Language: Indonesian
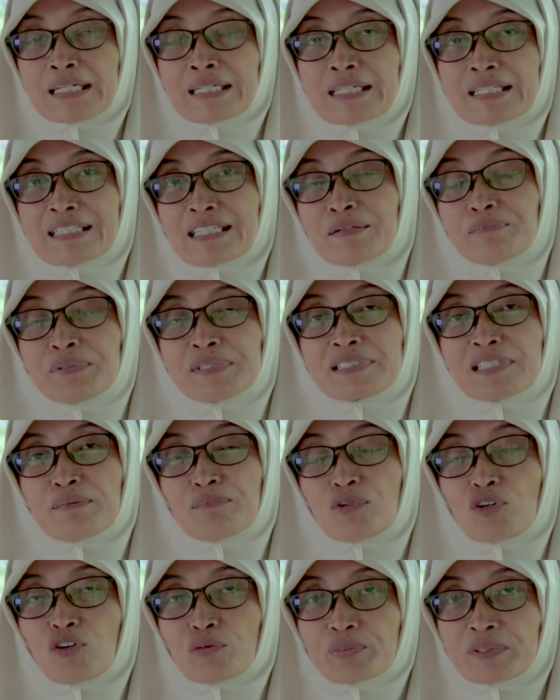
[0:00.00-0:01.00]
kita bisa
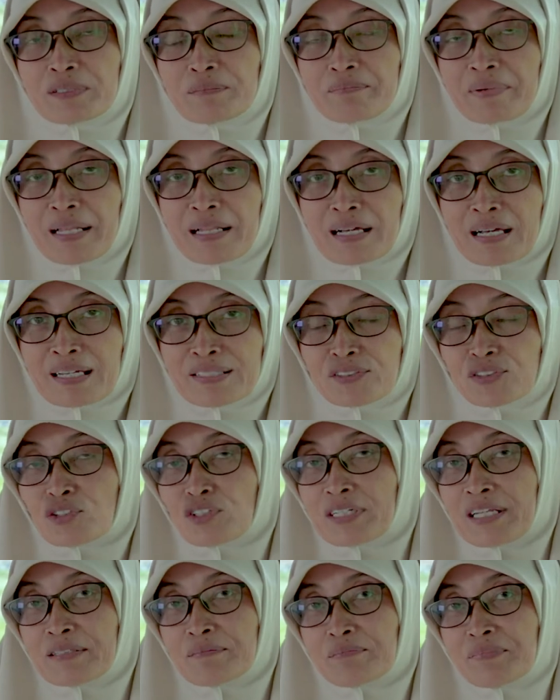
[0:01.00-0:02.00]
mengoptimalkan
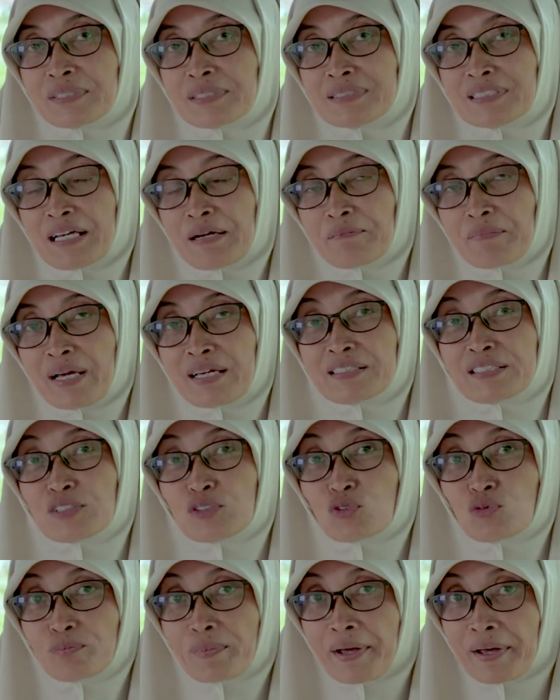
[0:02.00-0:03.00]
sholat berjamaah di
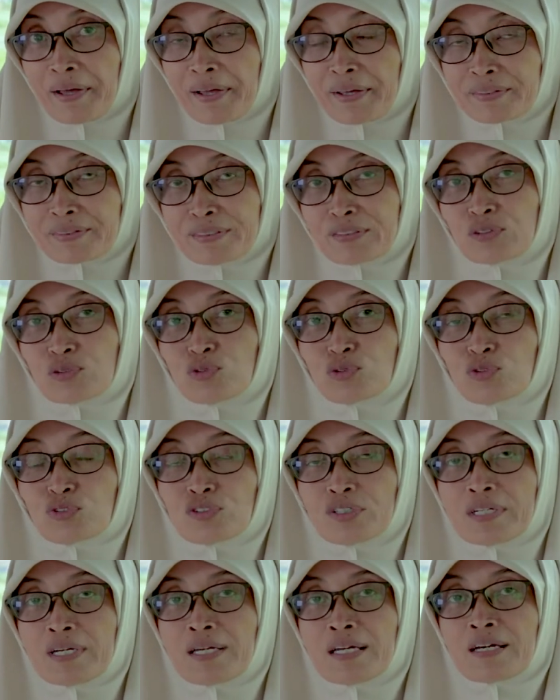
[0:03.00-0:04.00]
rumah tentu